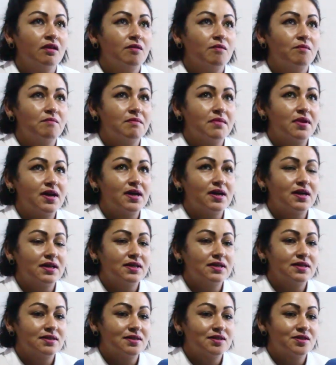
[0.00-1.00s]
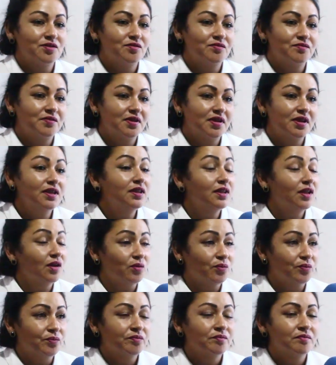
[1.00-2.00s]
Mas eu vi que
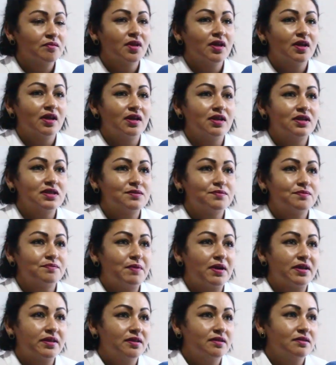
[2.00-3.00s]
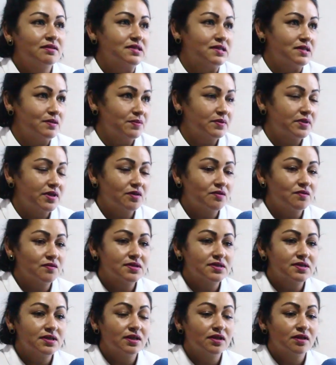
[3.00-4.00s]
não. Eles bateram em cima até que
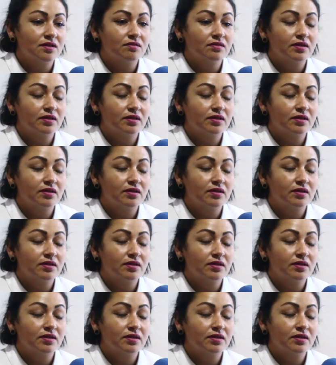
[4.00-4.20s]
conseguiram,